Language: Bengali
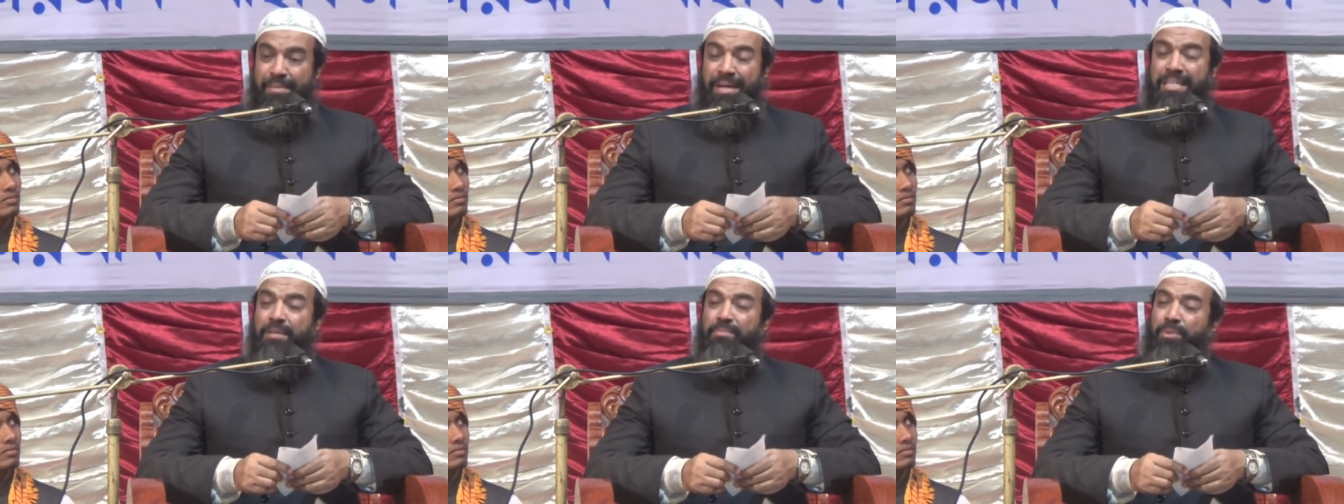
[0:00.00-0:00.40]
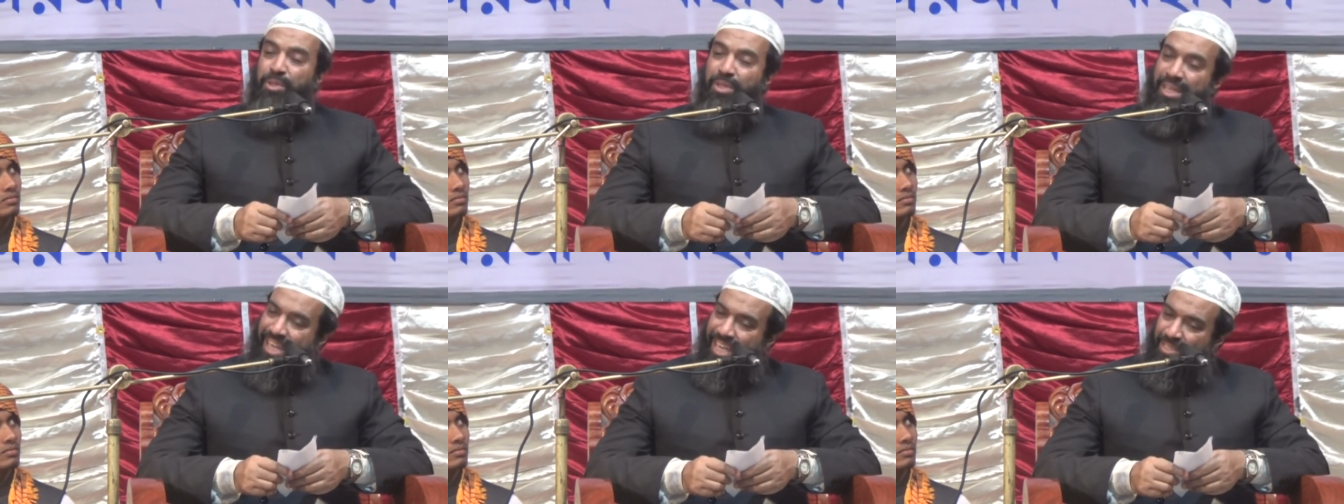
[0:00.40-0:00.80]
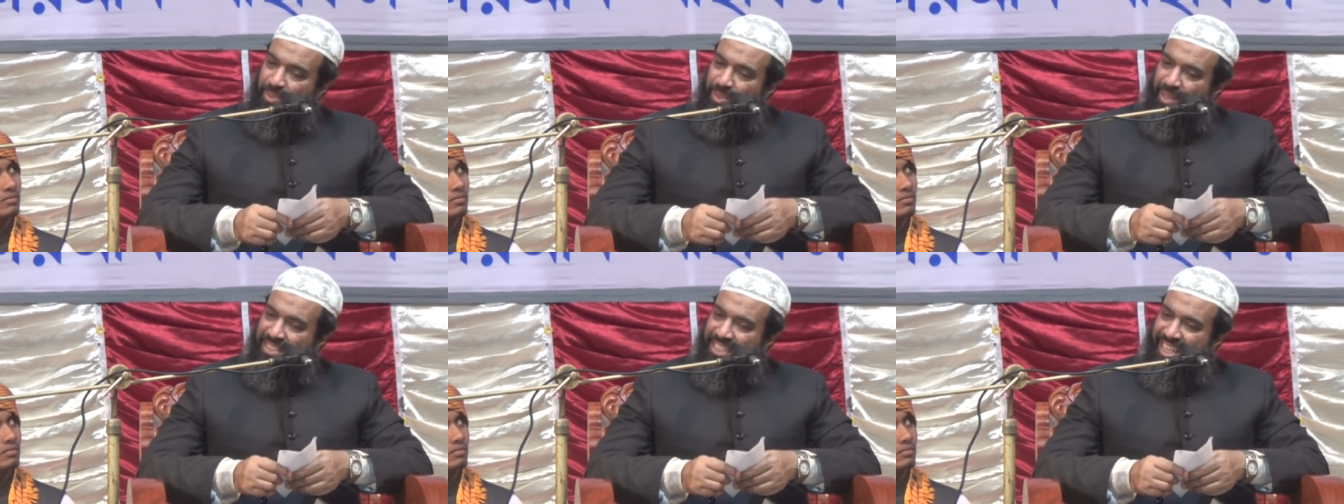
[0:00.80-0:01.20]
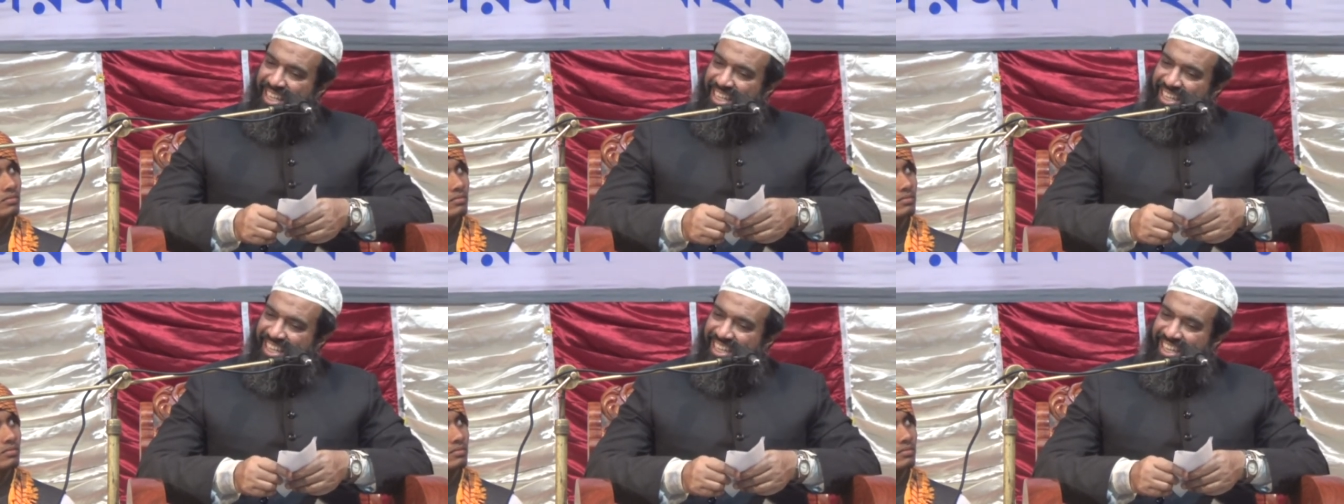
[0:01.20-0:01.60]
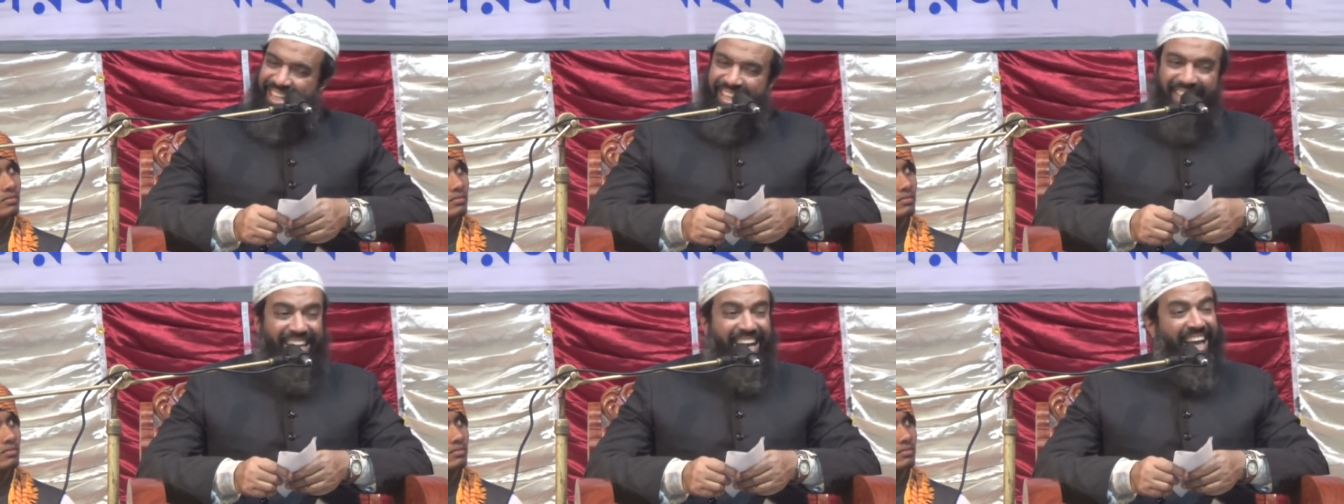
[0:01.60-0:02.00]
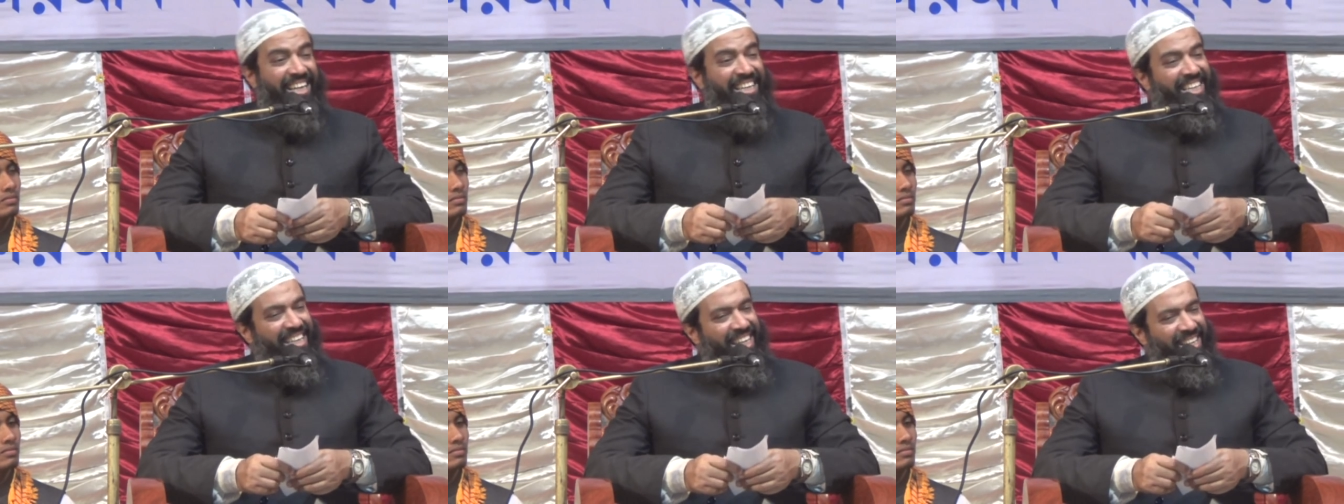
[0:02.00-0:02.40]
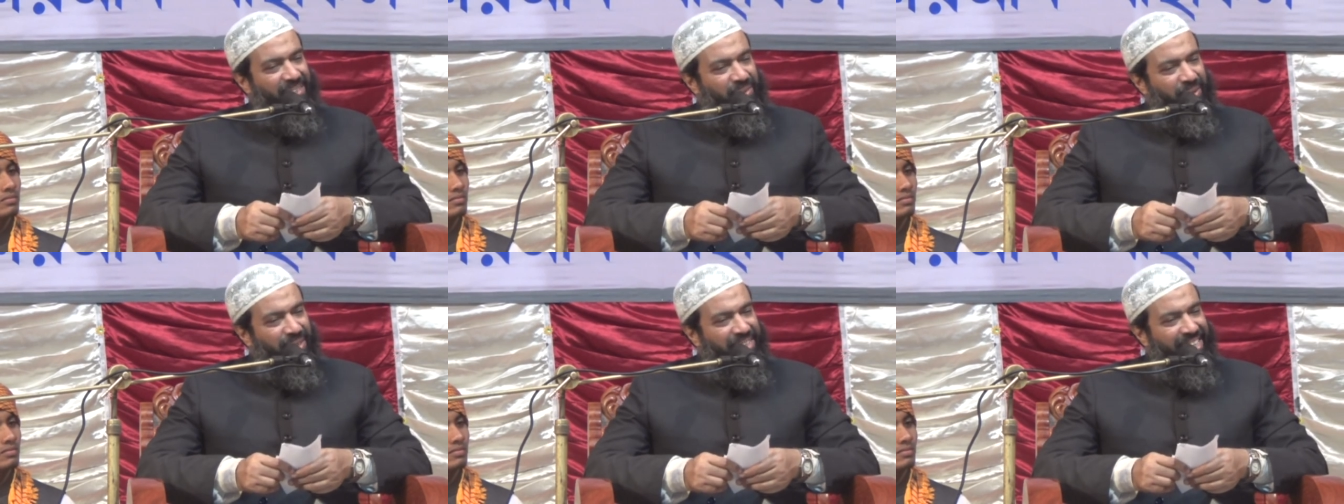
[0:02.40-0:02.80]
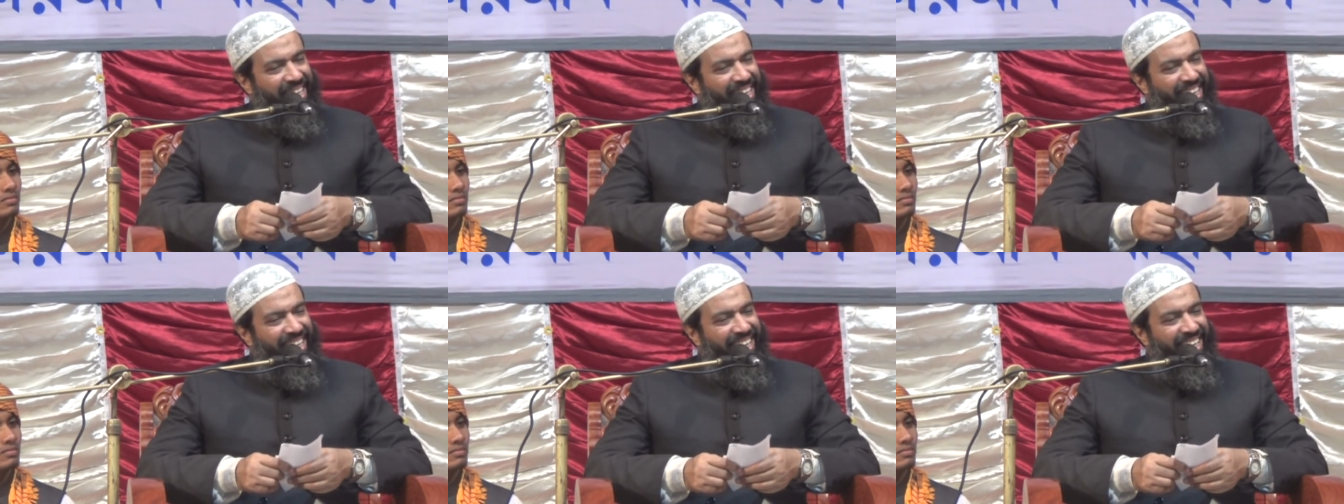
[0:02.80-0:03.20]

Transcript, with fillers: মেশিন পত্রের কাজ করা যায় কারেন্টের কাজ করা যায়